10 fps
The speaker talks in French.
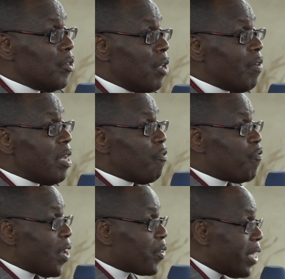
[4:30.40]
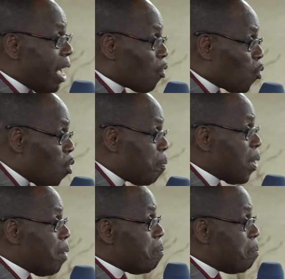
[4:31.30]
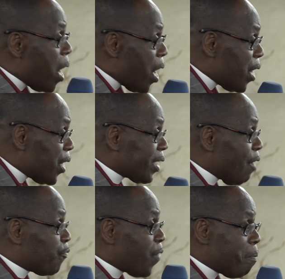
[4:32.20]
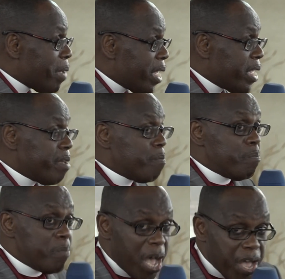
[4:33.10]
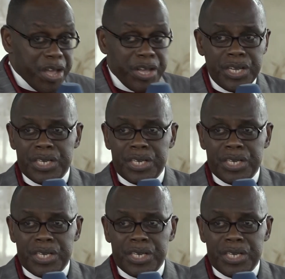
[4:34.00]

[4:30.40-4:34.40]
devant le fait que les couples meurent, les familles meurent.